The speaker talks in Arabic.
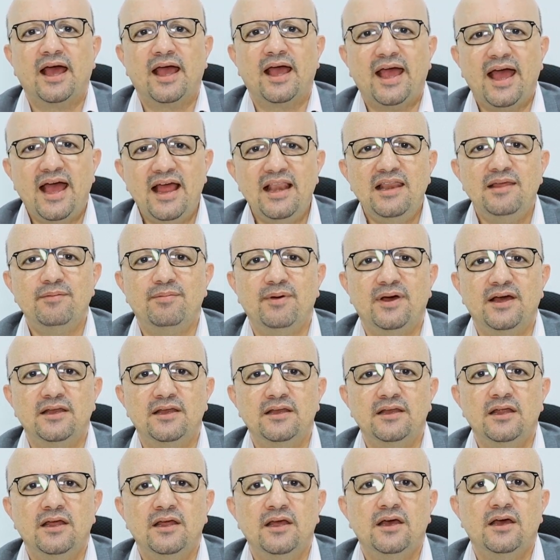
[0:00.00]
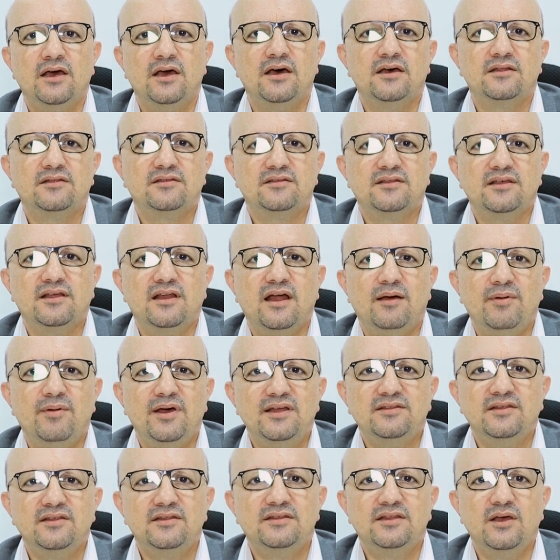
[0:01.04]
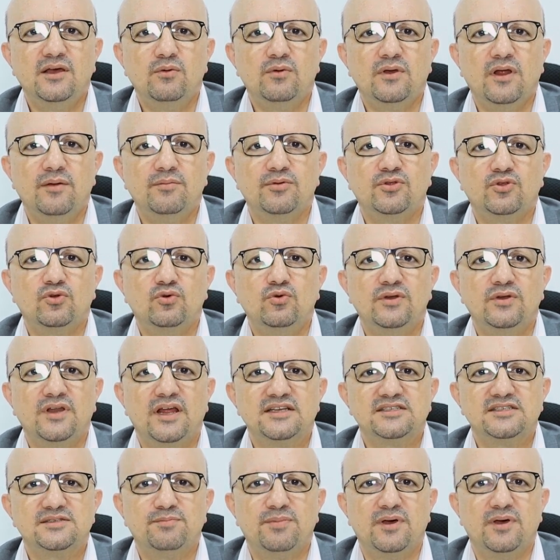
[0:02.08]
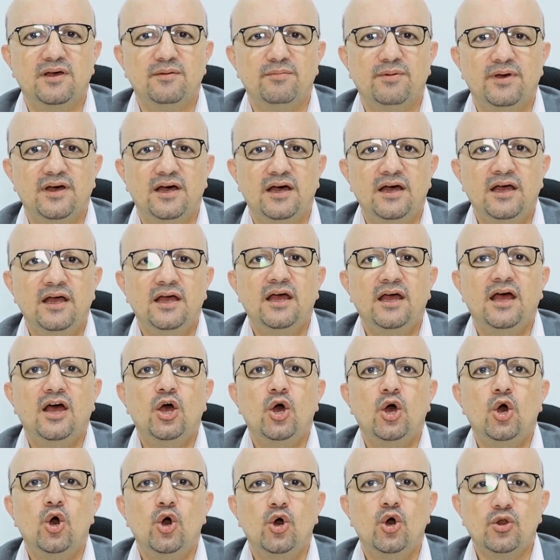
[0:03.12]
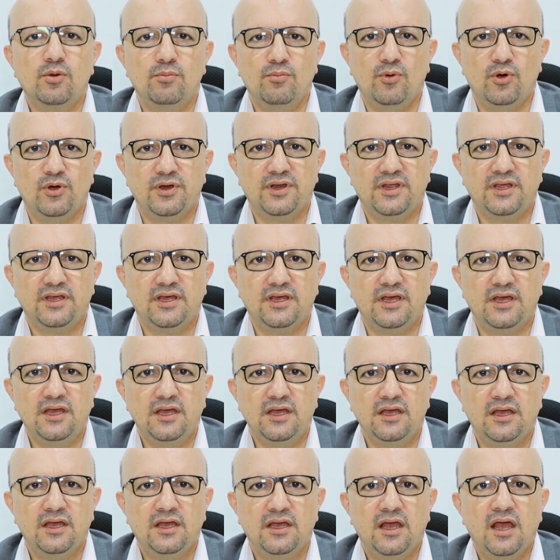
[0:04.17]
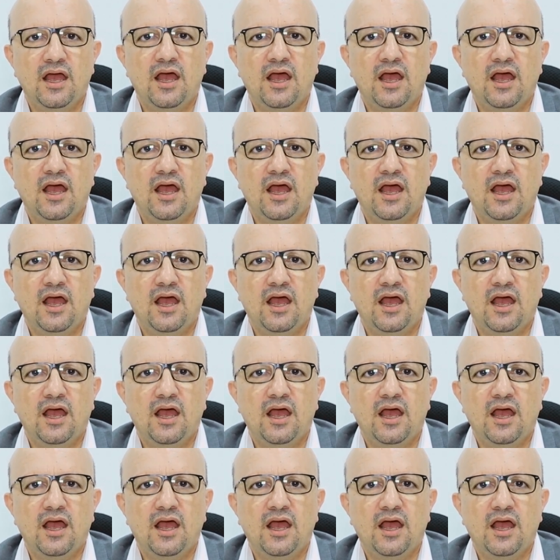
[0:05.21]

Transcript: غالبا اضطرابات الدورة بتكون أسبابها هرمونية